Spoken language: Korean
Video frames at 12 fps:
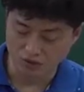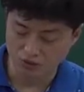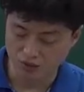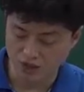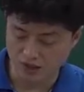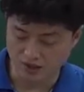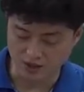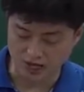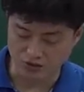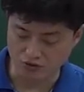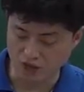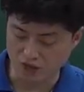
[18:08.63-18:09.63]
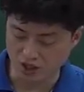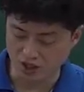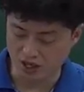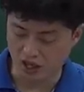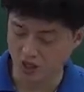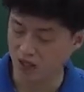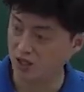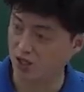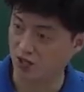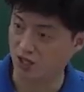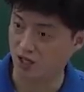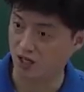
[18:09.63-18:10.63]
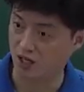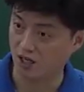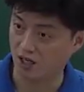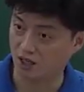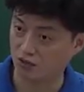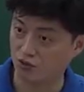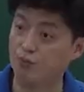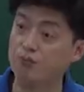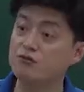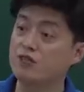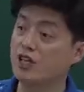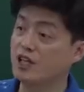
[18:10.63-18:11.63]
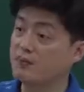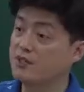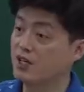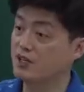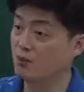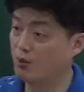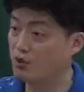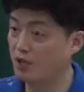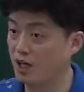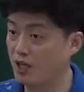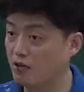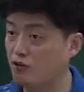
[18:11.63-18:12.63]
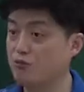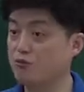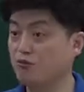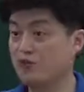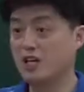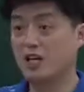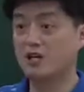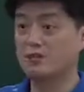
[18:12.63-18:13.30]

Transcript: 후자는 나중에 있는 게 가까이 있는 거잖아. 뒷문장의 입장에서 볼 때, 뒷문장의